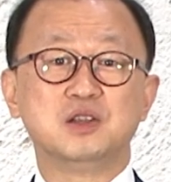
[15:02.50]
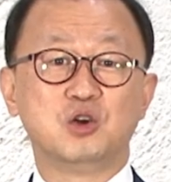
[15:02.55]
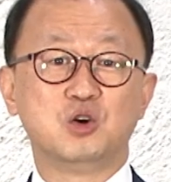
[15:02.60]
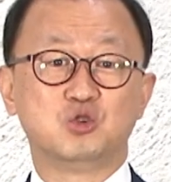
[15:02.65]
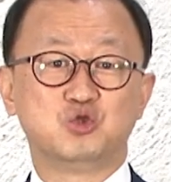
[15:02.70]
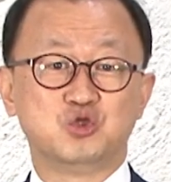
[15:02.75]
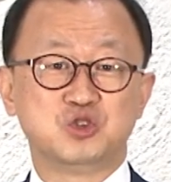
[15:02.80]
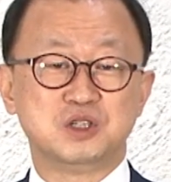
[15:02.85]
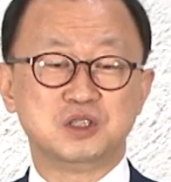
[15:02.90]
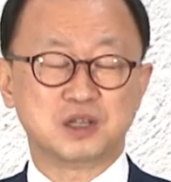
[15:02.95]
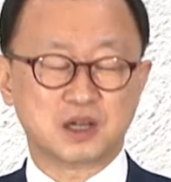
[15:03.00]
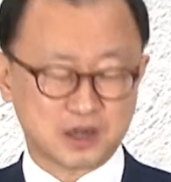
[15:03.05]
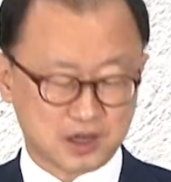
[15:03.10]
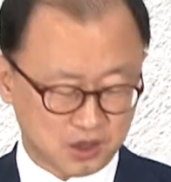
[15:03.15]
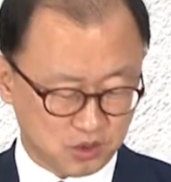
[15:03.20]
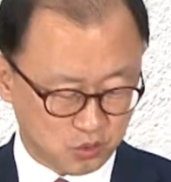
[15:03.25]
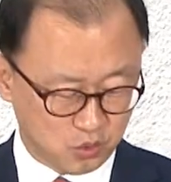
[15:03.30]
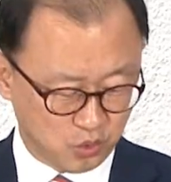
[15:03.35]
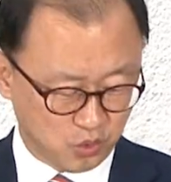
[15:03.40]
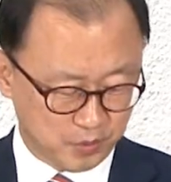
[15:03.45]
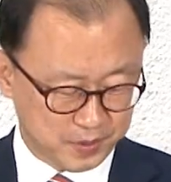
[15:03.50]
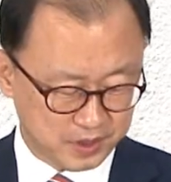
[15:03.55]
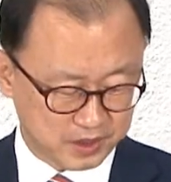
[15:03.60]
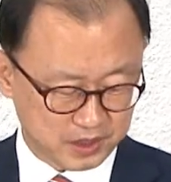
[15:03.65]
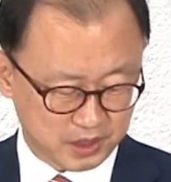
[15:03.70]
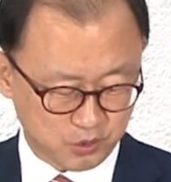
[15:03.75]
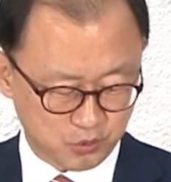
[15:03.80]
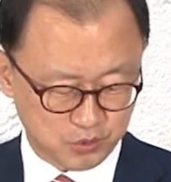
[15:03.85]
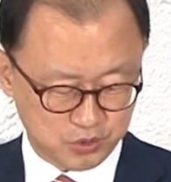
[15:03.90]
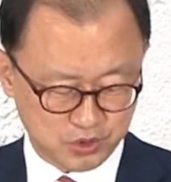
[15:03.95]
되어 주신다라고 고백을
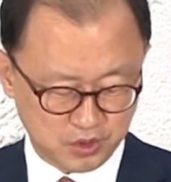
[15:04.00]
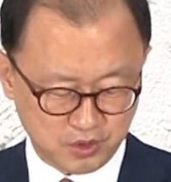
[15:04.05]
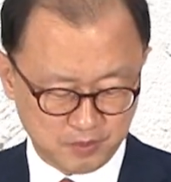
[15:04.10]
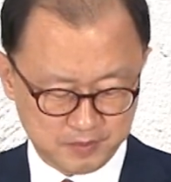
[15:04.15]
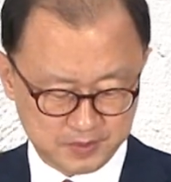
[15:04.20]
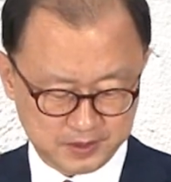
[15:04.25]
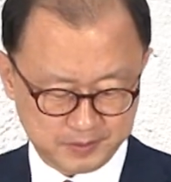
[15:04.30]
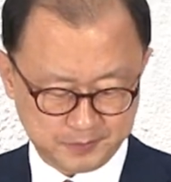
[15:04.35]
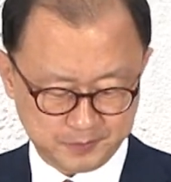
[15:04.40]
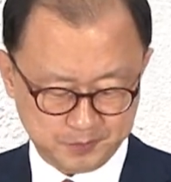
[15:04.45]
하고 있는 겁니다.